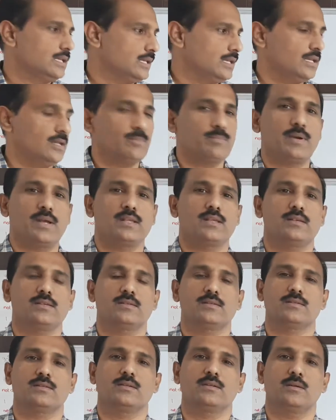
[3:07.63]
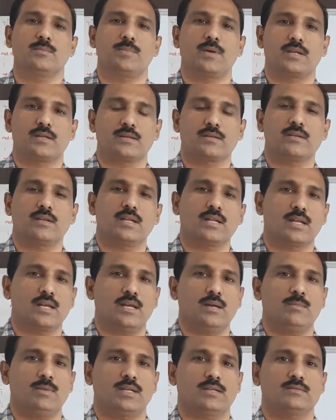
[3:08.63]
ఈ పజిల్స్
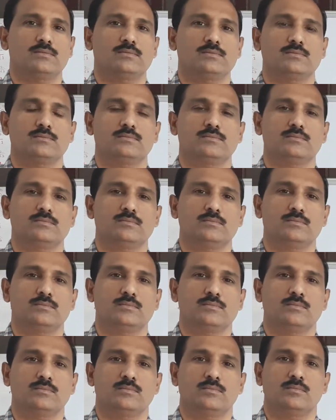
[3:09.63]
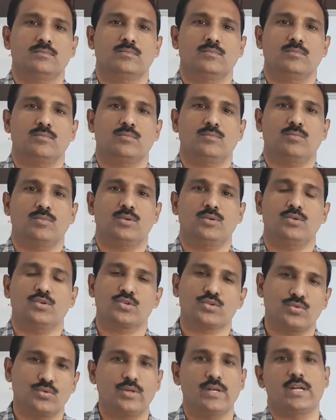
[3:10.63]
పర్టికులర్గా మనం ఇప్పుడు
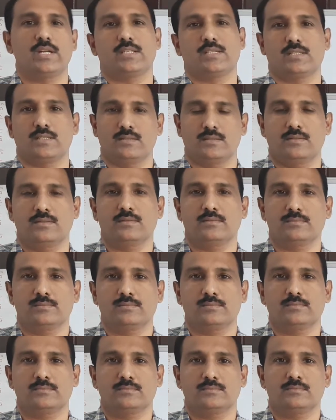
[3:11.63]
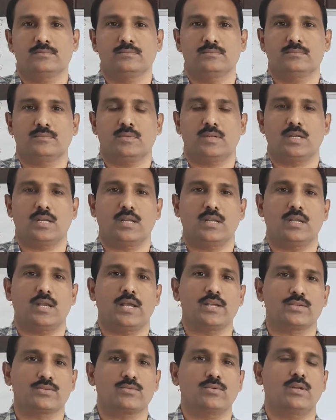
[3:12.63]
స్టూడెంట్స్ని అంటే
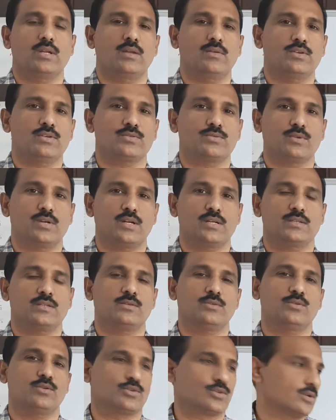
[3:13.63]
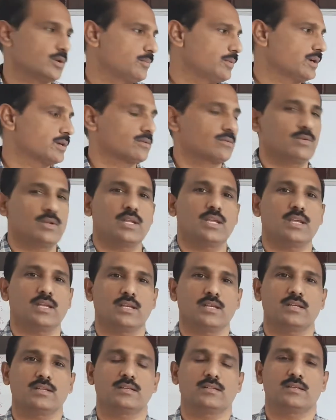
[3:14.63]
హై స్కూల్ లెవెల్ స్టూడెంట్స్ని దృష్టిలో పెట్టుకుని
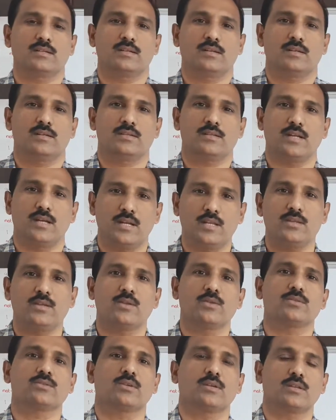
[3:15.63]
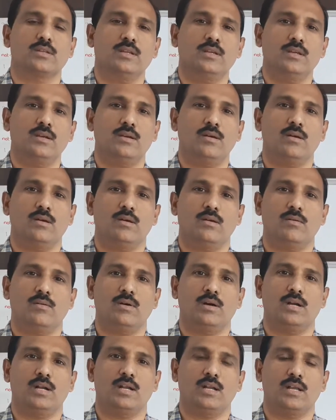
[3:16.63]
చేయడం జరుగుతోంది
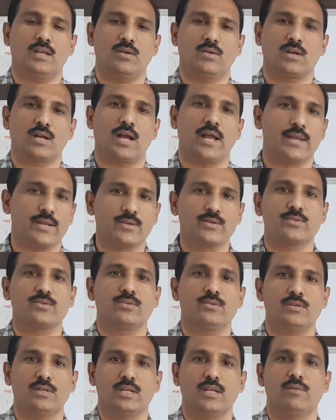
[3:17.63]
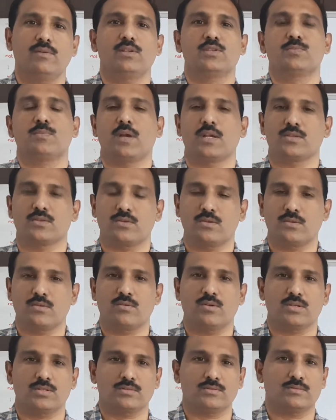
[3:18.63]
వాళ్ళ యొక్క ఐక్యూ లెవెల్స్ పెంచడం
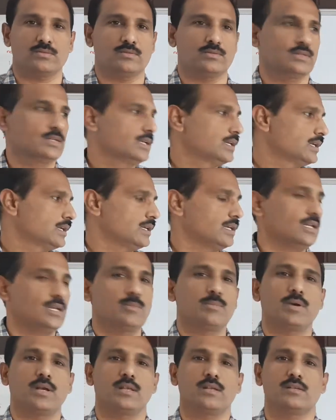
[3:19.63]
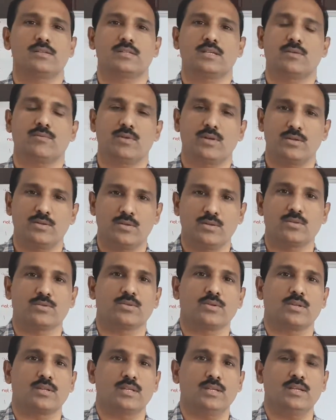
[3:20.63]
కోసం ఈ పజిల్స్ ఇవ్వడం
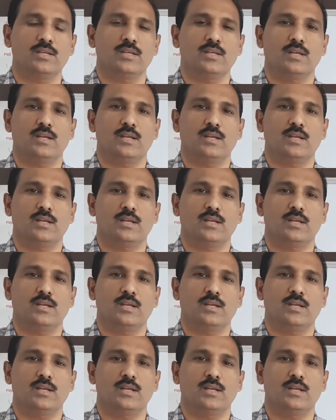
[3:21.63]
జరుగుతోంది